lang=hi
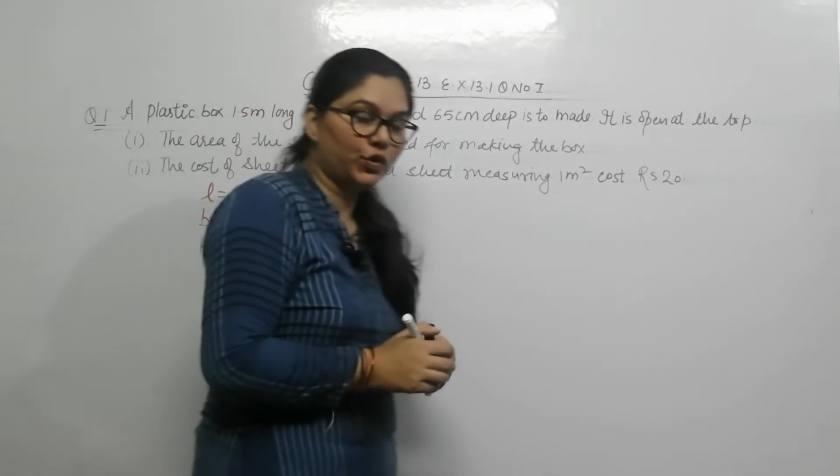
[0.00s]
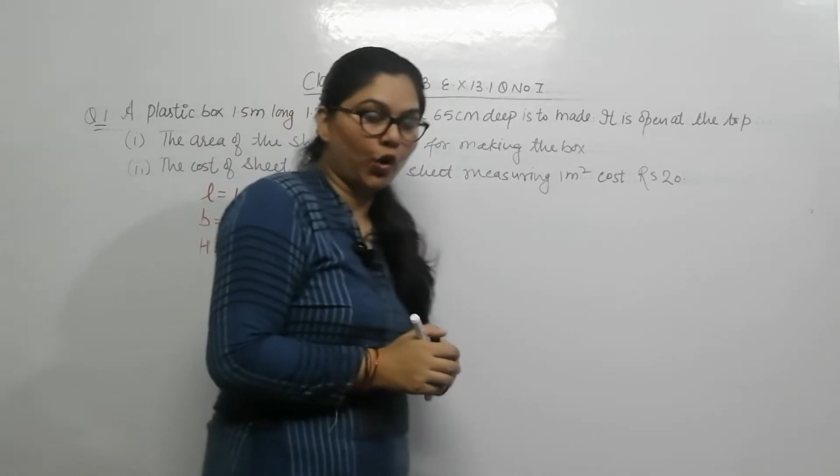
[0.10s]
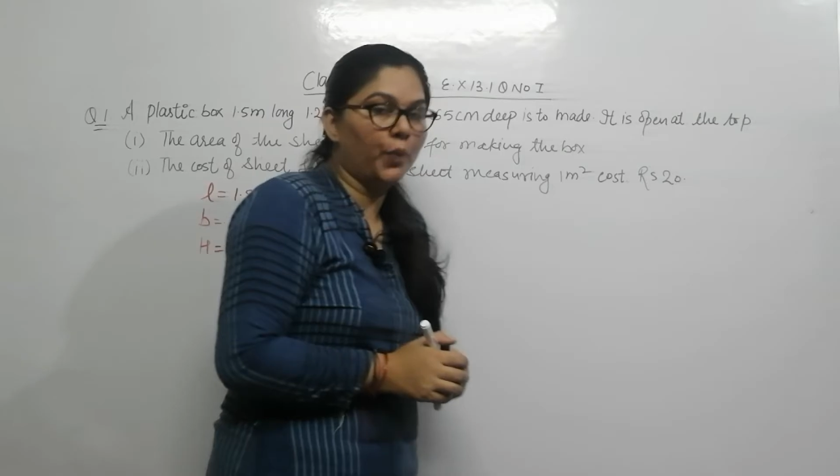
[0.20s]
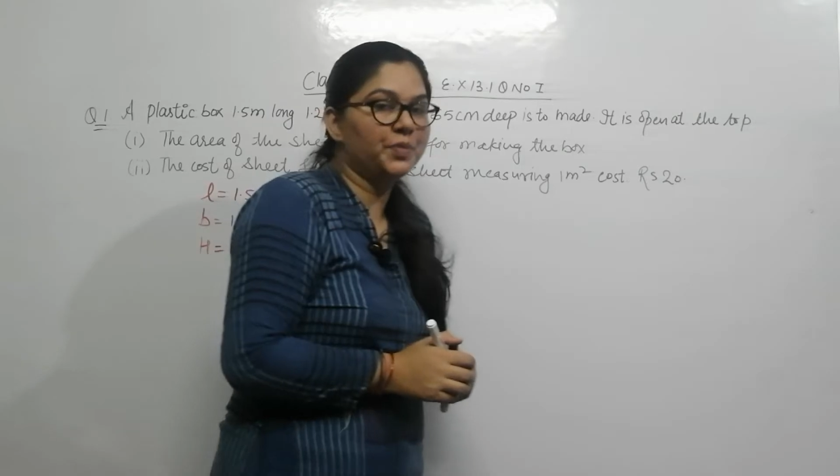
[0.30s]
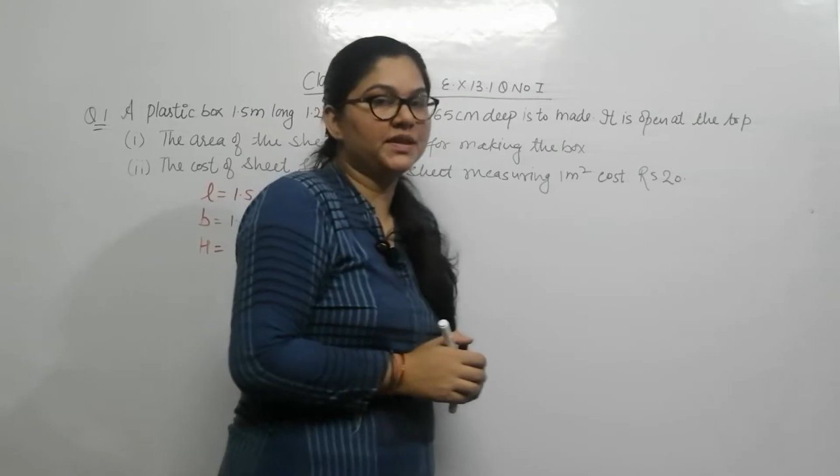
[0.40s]

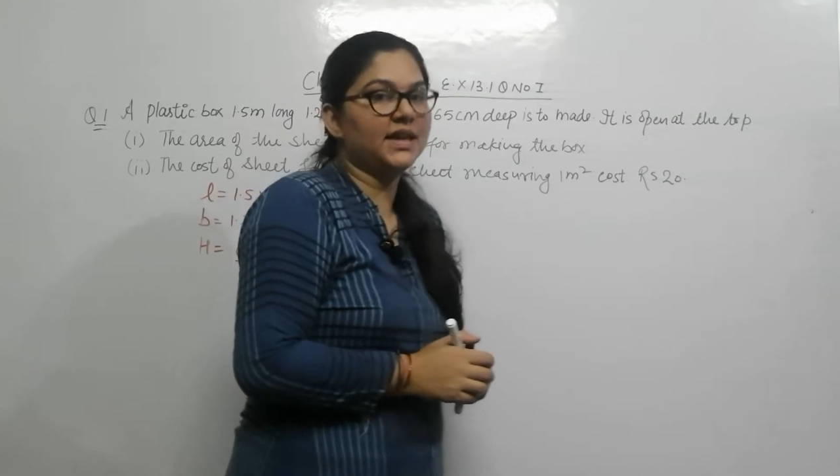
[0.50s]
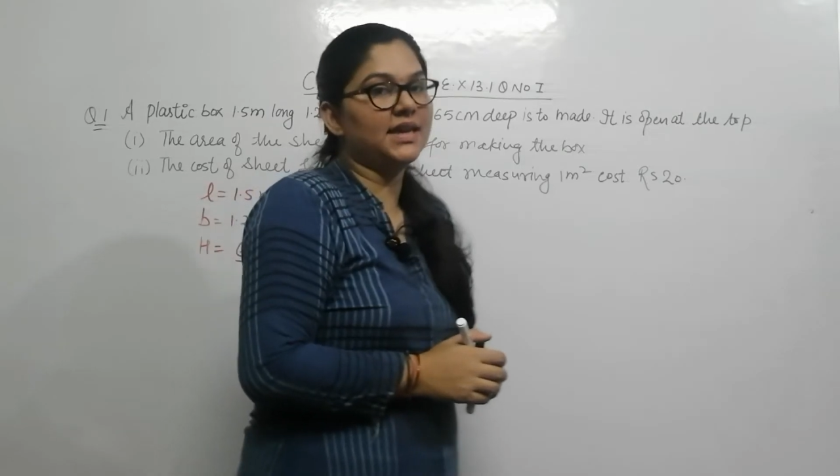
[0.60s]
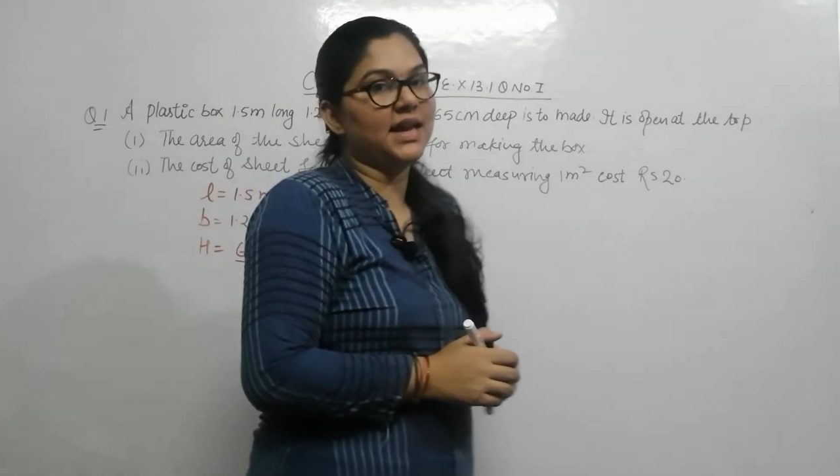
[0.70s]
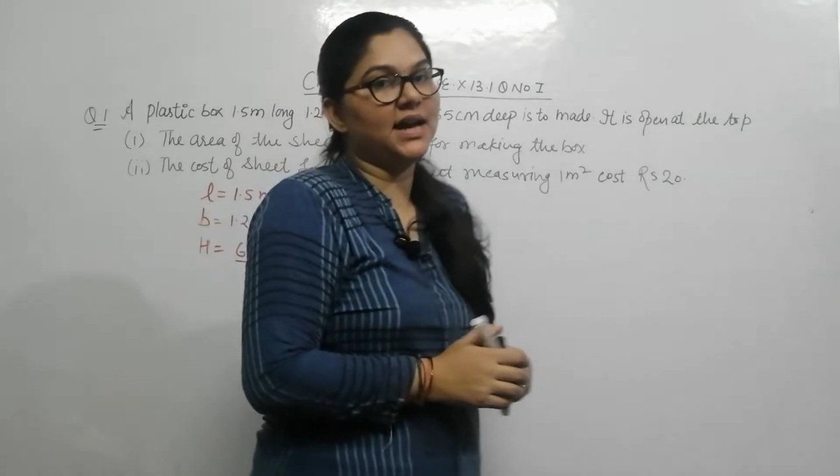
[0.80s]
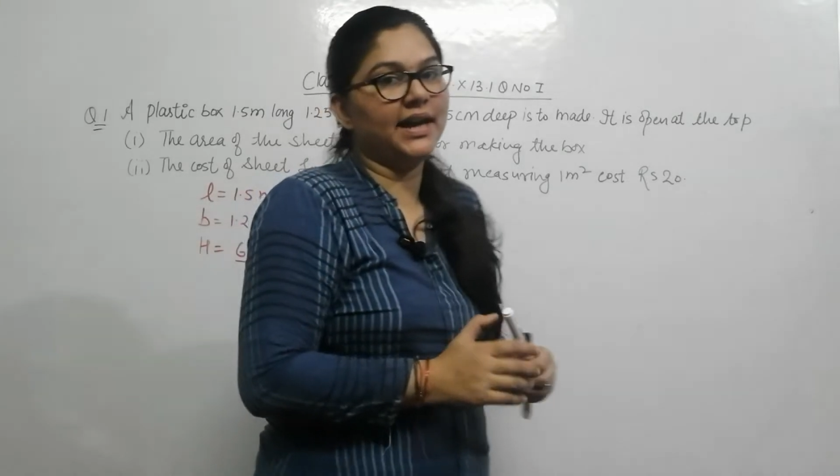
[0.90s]
टॉप से
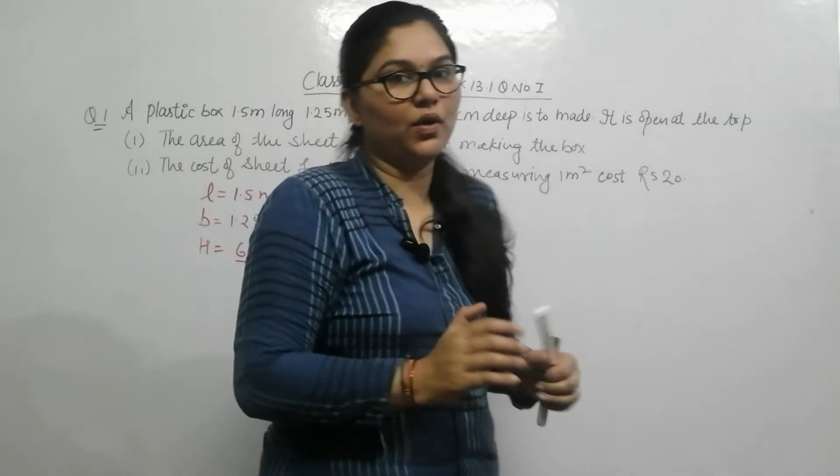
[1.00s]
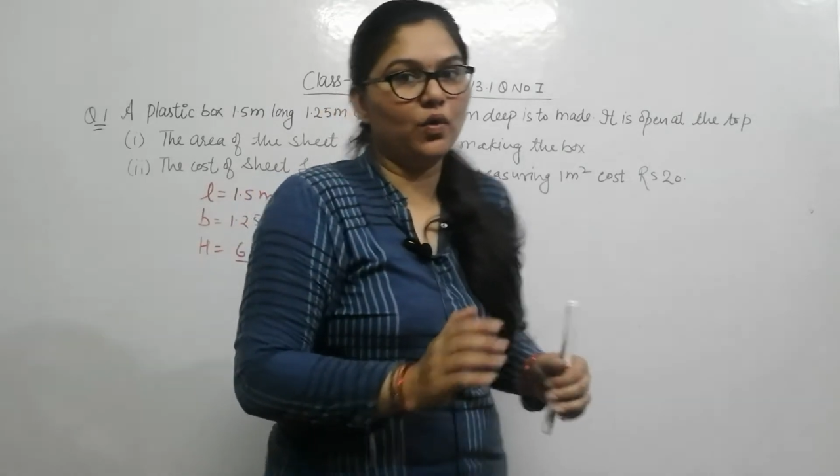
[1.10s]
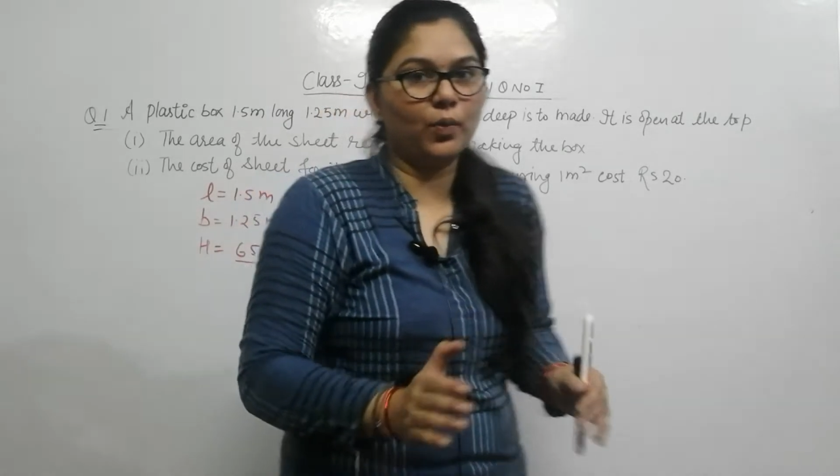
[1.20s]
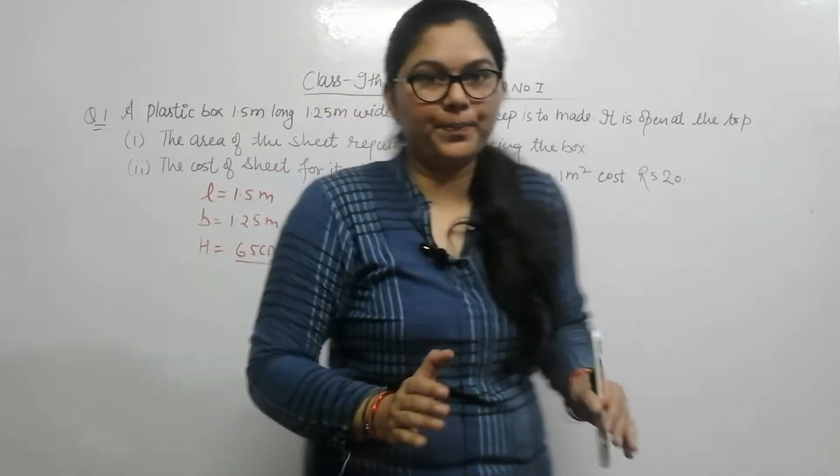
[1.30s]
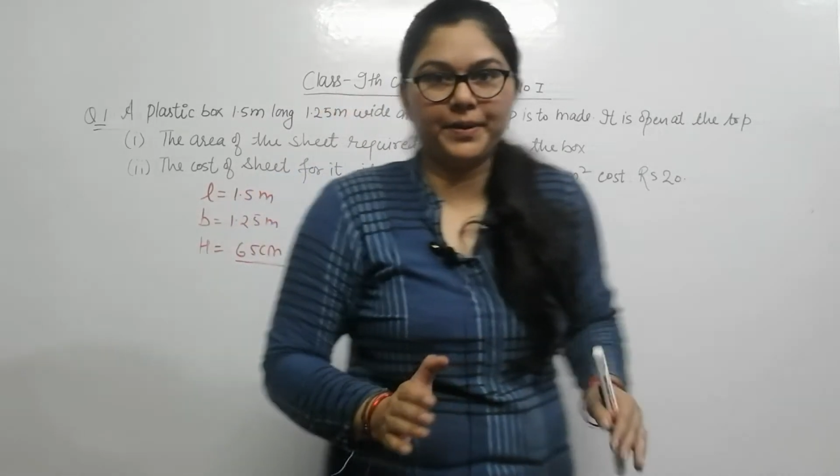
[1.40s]
क्या है
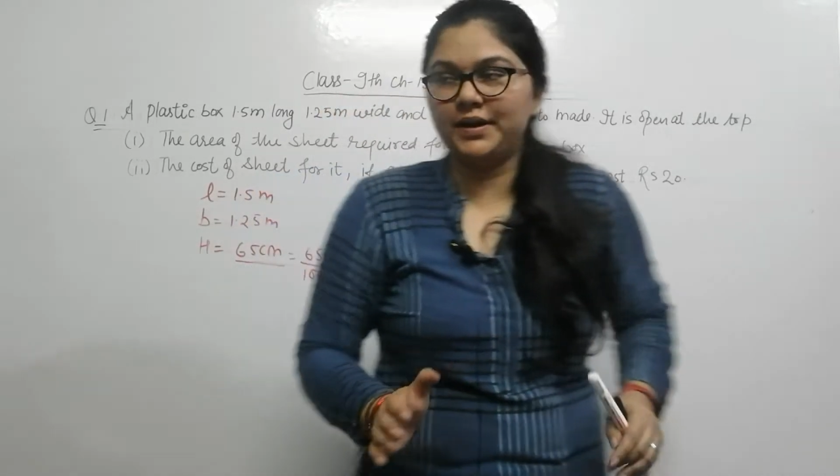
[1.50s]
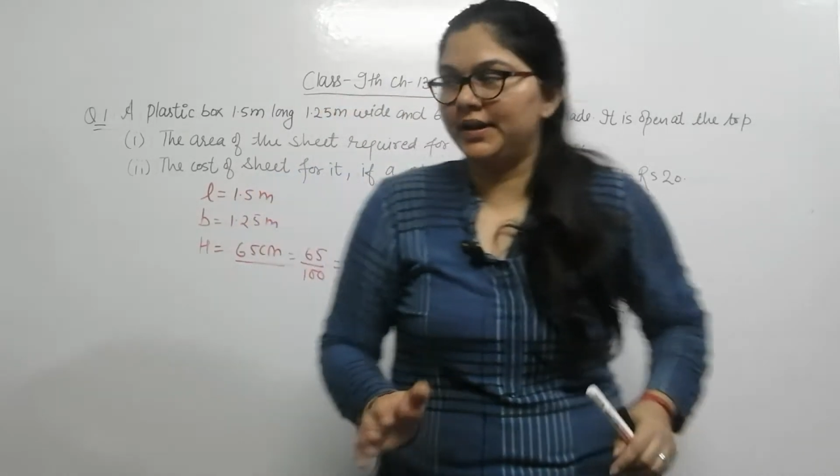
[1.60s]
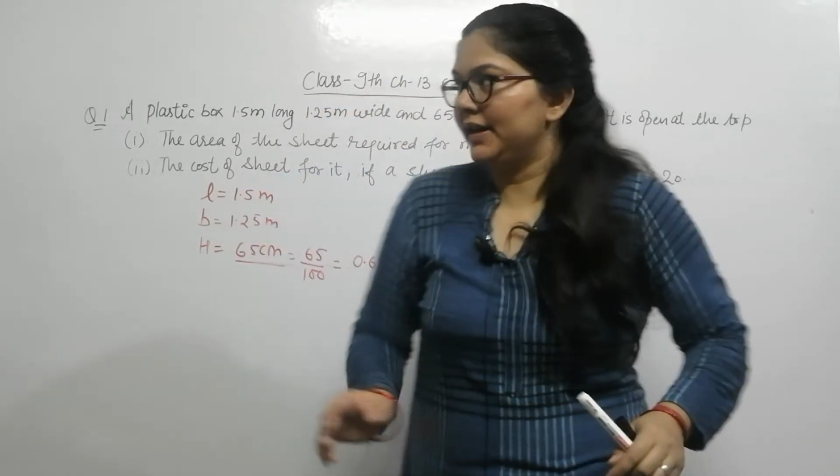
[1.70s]
ओपन